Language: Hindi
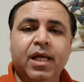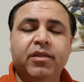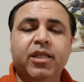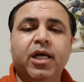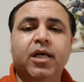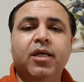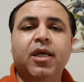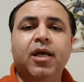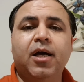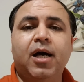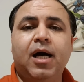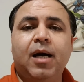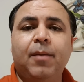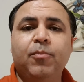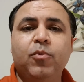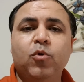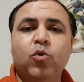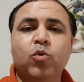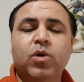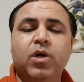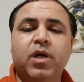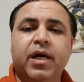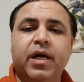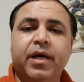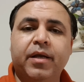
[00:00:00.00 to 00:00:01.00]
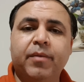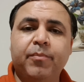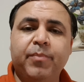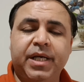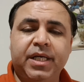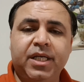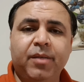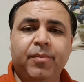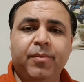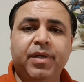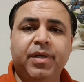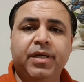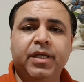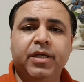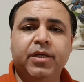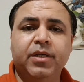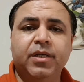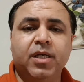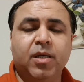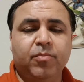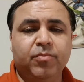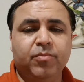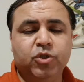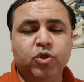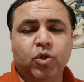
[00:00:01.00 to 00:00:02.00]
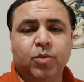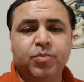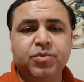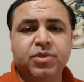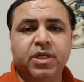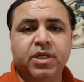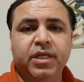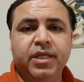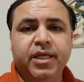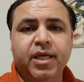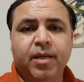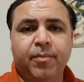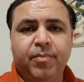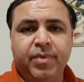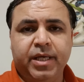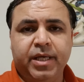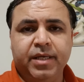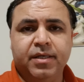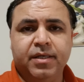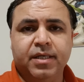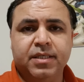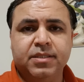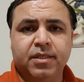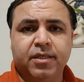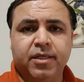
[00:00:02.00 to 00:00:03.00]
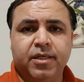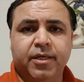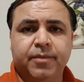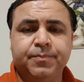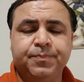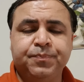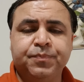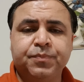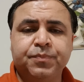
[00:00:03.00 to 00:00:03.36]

ताकि आप लोग घर बैठे बैठे इन जॉब्स के लिए अप्लाई कर सकें